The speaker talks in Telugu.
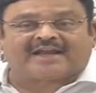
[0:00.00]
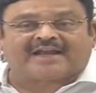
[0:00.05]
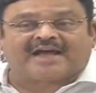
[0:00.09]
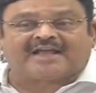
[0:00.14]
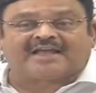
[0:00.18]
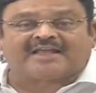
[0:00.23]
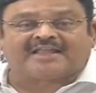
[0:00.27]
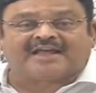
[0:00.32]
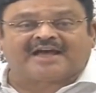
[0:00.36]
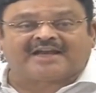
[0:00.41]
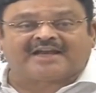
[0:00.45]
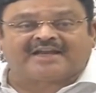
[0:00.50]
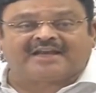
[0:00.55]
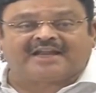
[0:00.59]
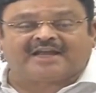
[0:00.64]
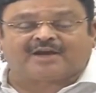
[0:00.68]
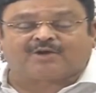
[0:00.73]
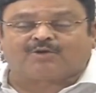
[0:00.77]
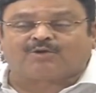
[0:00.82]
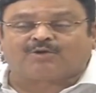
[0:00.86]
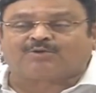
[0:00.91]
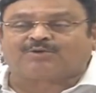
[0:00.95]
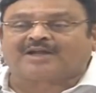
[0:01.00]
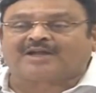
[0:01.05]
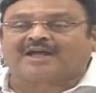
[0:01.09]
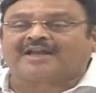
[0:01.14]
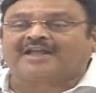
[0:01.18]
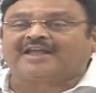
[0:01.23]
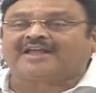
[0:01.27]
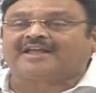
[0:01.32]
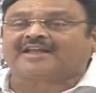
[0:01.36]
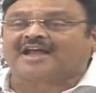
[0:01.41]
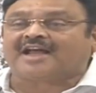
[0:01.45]
రాజధాని
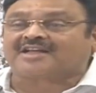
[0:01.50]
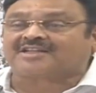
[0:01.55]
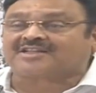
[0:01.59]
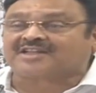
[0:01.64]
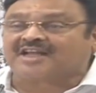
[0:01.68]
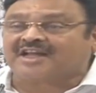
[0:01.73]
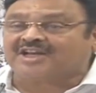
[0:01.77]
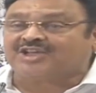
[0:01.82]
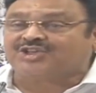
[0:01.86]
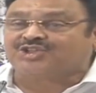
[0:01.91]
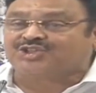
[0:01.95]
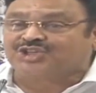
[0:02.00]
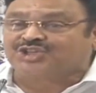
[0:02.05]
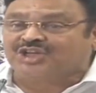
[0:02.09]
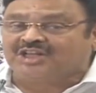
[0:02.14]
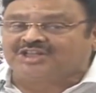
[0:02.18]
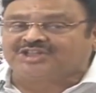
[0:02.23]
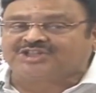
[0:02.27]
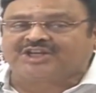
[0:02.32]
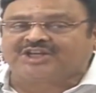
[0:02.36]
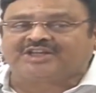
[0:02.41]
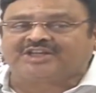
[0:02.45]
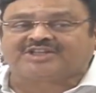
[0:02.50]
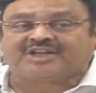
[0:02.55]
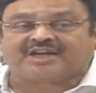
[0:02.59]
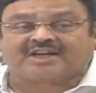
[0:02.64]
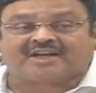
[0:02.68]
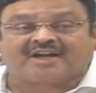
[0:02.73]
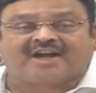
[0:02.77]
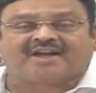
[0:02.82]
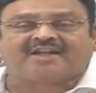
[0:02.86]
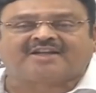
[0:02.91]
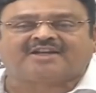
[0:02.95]
లేకోకుండానే ఈ రాష్ట్రాన్ని చీల్చి
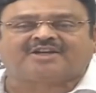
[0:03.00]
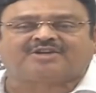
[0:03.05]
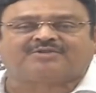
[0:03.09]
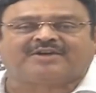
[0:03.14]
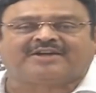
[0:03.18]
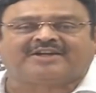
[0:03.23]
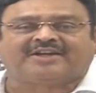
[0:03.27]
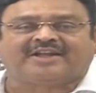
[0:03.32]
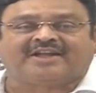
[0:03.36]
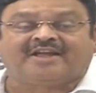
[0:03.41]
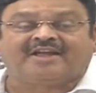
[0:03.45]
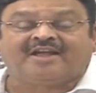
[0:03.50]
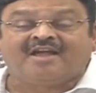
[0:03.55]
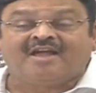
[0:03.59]
చెండాడినటువంటి